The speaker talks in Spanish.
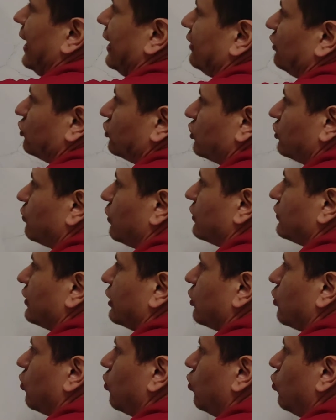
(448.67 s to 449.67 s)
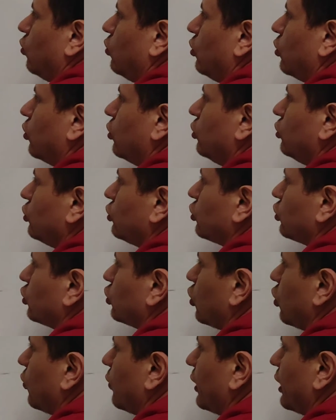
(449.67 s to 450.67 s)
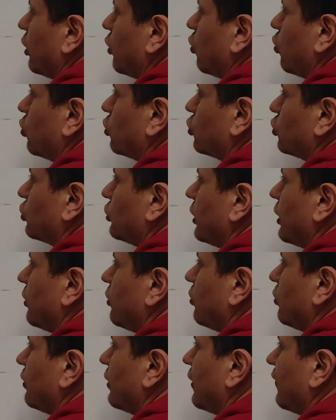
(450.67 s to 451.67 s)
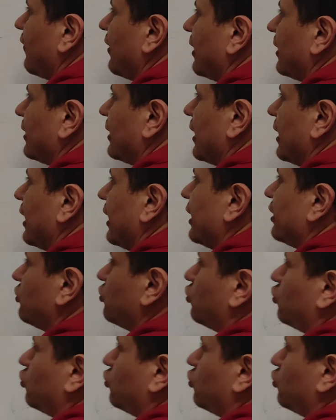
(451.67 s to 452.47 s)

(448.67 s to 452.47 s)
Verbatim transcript: entonces va a ser 1 sobre coseno de beta, es